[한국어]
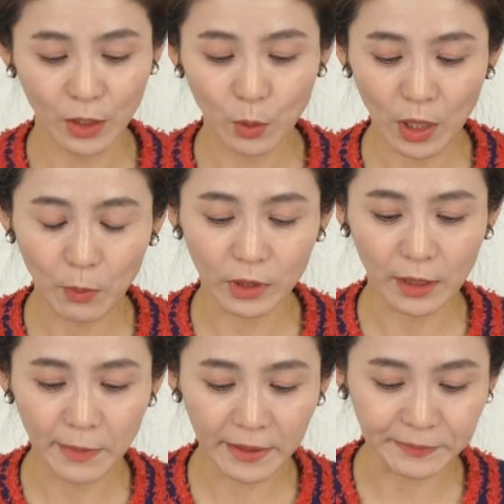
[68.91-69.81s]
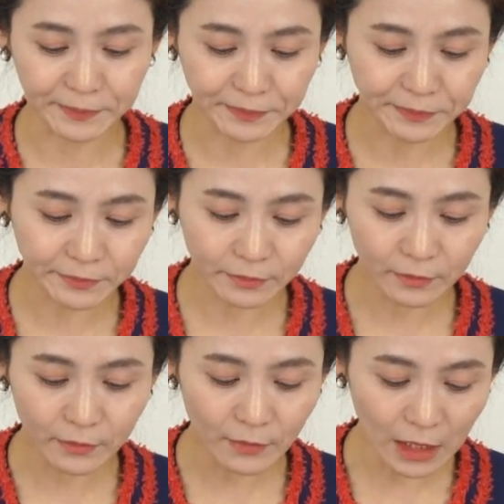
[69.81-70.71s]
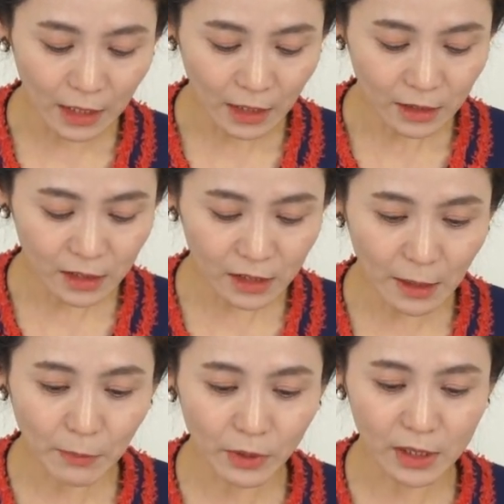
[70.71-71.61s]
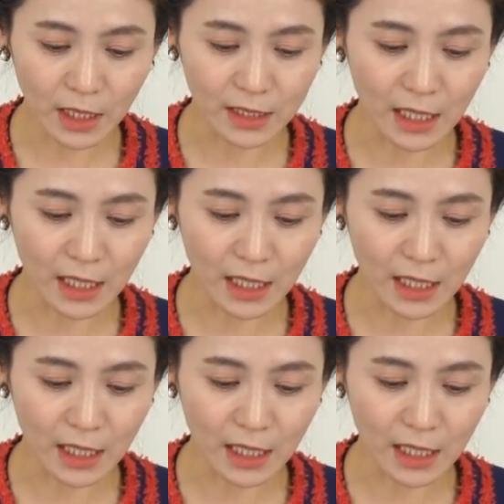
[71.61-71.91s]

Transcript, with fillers: 이게 뭐냐면 지난번에 제가